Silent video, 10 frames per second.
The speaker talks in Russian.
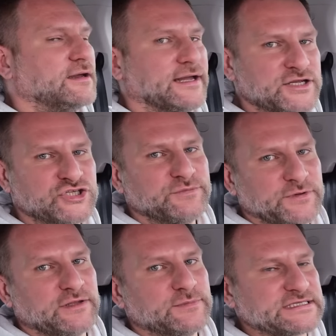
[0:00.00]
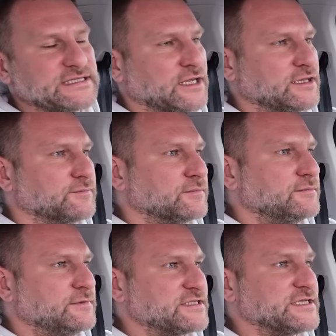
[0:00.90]
Конечно, было бы странным,
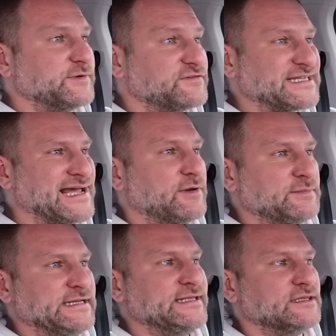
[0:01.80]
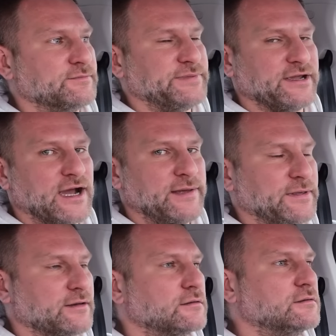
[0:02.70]
если бы в самом длинном
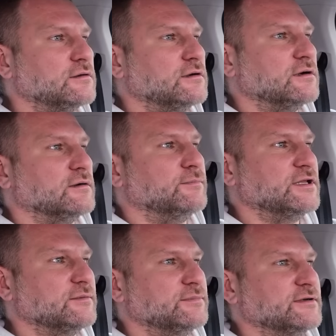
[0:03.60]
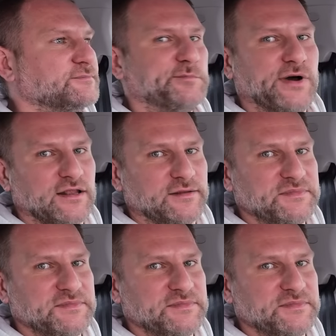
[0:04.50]
пикапе было бы мало